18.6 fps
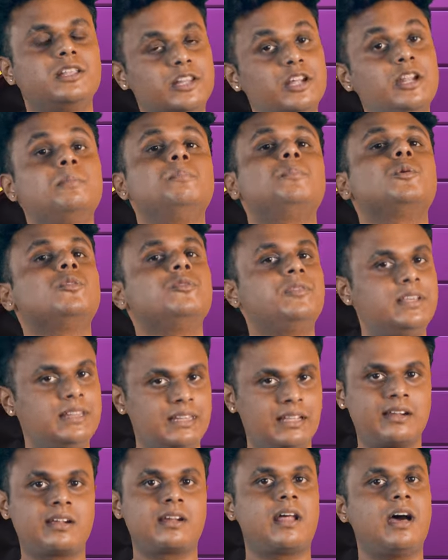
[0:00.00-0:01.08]
தேர் இம்ப்ரூவிங்
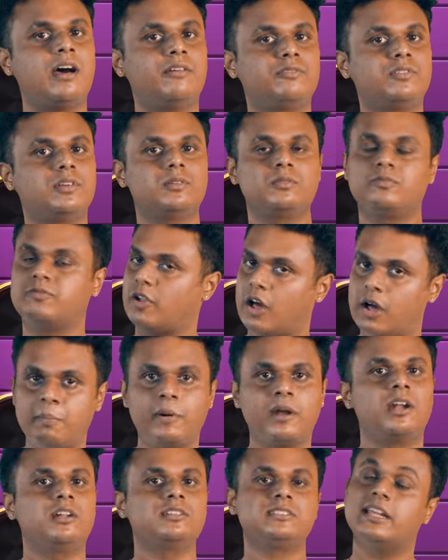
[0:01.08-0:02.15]
தர் கிராஃப்ட் ஃப்ளாப்
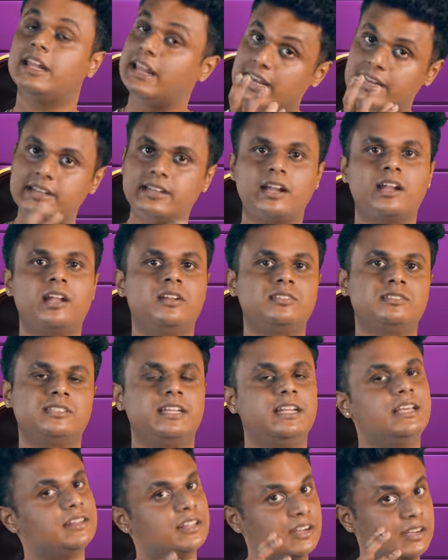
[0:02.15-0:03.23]
ஆனாலும் சரி ஹிட் ஆனாலும்
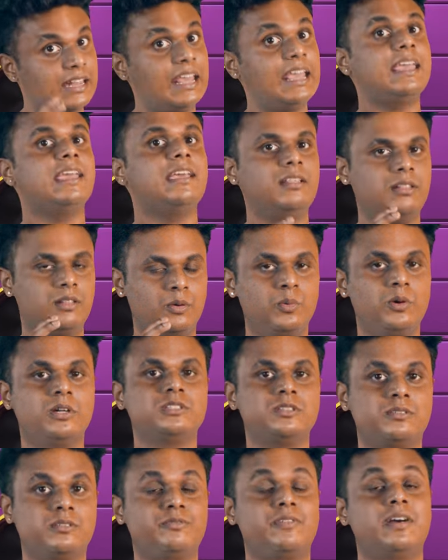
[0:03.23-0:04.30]
சரி தேர் டேக்கிங் த
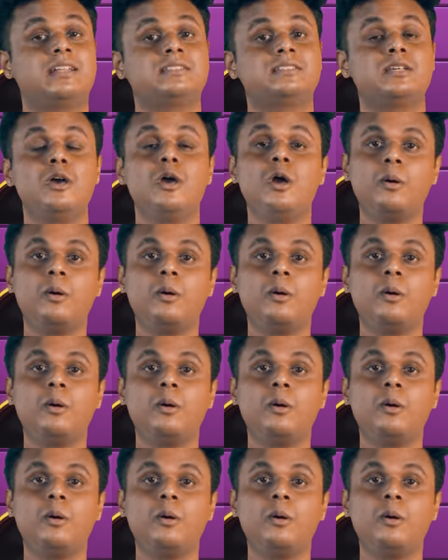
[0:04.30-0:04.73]
வேர்ட்ஸ் ஆஃப் த ஃபேன்ஸ்